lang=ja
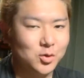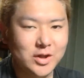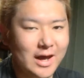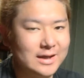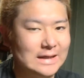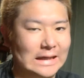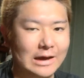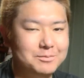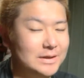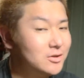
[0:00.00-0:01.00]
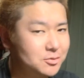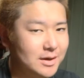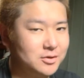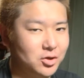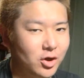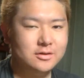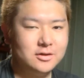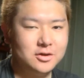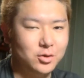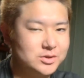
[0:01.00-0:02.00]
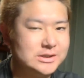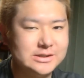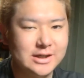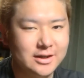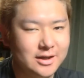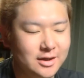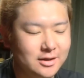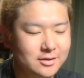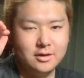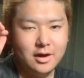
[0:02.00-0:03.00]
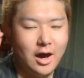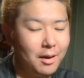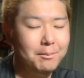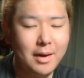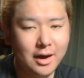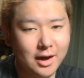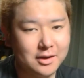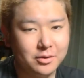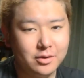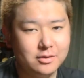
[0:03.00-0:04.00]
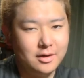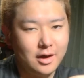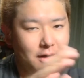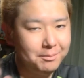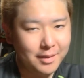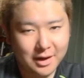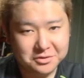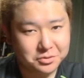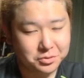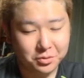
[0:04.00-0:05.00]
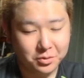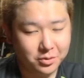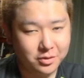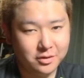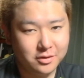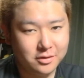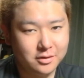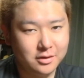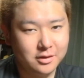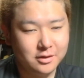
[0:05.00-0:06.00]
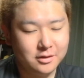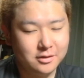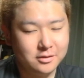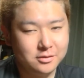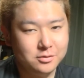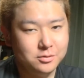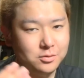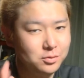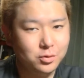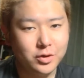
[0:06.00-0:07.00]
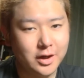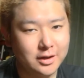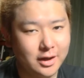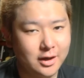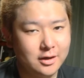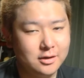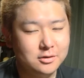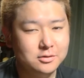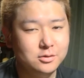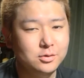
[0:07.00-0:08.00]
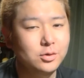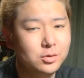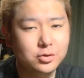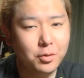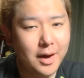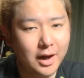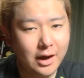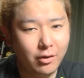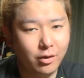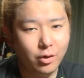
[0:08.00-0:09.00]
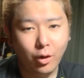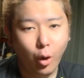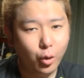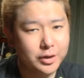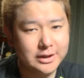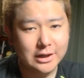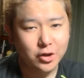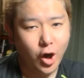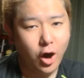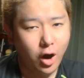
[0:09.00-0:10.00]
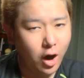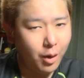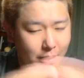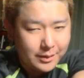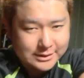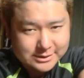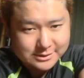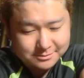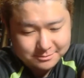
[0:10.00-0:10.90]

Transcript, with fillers: んなギガビッグマックの巨人さんに、ハンバーガーの、ハンバーグのところを、うんこに変えた、うんこバーガーを送りたいと思います